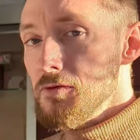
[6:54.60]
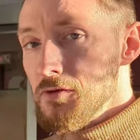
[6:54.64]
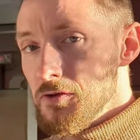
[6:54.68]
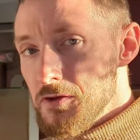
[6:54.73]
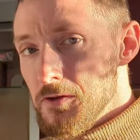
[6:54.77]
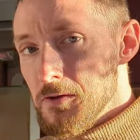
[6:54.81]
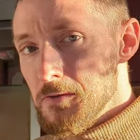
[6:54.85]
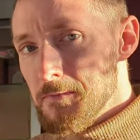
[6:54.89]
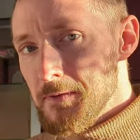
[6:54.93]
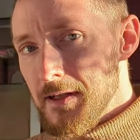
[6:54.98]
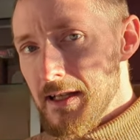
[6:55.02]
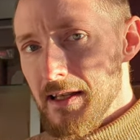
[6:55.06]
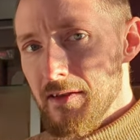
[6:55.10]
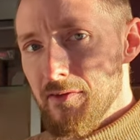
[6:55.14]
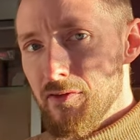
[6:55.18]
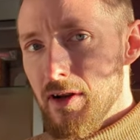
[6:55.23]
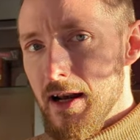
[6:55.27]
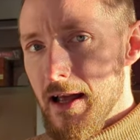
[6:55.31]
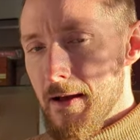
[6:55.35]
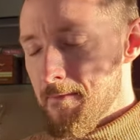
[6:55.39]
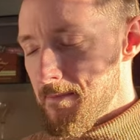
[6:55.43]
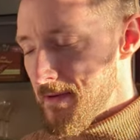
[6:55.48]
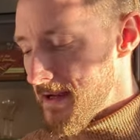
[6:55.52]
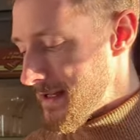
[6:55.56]
son prix vaut
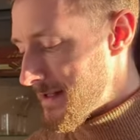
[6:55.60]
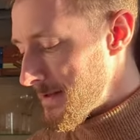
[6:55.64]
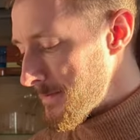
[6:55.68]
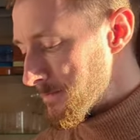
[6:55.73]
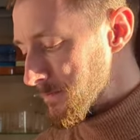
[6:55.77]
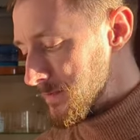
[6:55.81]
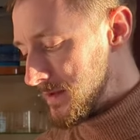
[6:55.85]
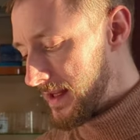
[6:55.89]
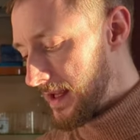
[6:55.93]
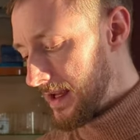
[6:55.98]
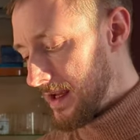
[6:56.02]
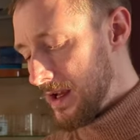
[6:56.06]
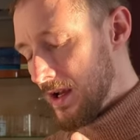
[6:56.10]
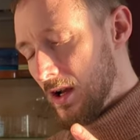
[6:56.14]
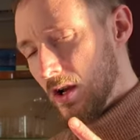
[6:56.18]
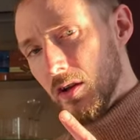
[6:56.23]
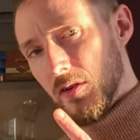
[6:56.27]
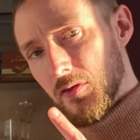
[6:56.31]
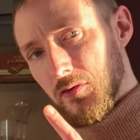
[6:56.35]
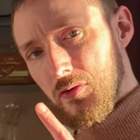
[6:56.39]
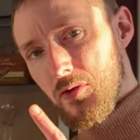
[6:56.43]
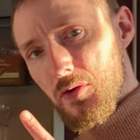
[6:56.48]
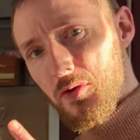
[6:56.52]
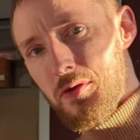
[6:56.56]
la peine,
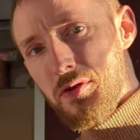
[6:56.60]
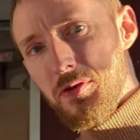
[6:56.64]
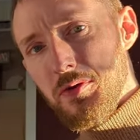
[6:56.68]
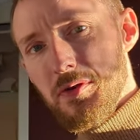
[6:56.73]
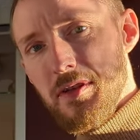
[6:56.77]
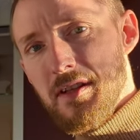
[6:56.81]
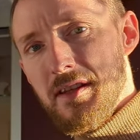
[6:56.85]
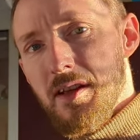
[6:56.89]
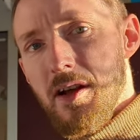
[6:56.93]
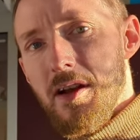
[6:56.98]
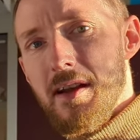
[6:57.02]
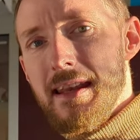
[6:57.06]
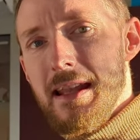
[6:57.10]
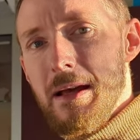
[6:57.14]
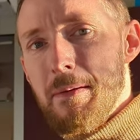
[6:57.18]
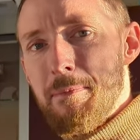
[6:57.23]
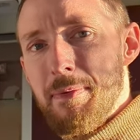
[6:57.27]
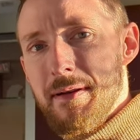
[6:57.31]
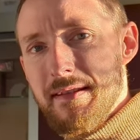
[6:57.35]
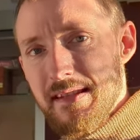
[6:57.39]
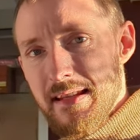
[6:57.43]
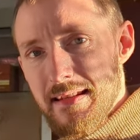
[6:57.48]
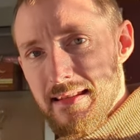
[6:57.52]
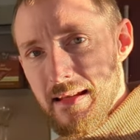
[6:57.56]
celui du Lidl n'a
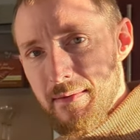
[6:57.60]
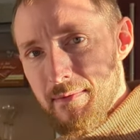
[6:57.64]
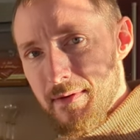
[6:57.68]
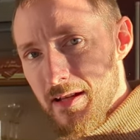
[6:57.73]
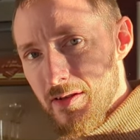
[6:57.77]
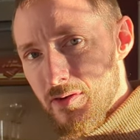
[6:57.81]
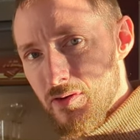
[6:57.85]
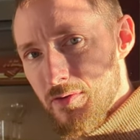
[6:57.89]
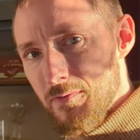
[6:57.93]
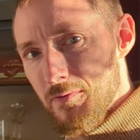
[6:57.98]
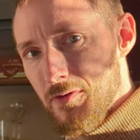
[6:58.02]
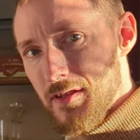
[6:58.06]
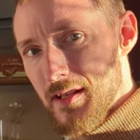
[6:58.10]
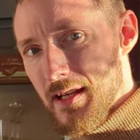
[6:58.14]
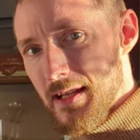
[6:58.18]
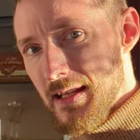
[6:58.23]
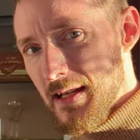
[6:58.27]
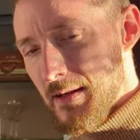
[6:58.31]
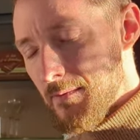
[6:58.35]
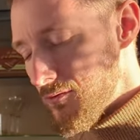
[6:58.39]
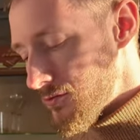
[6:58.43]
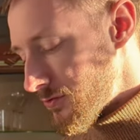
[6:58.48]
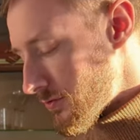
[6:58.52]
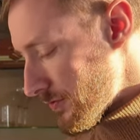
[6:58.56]
pas cette amertume en
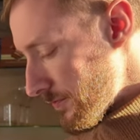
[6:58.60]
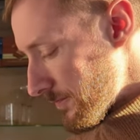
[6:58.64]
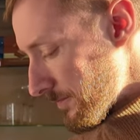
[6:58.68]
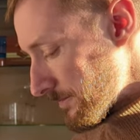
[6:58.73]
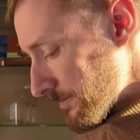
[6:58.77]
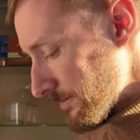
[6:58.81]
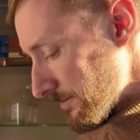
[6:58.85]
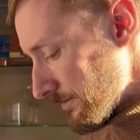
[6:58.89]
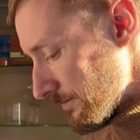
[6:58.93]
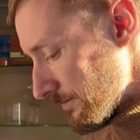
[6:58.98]
arrière-bouche.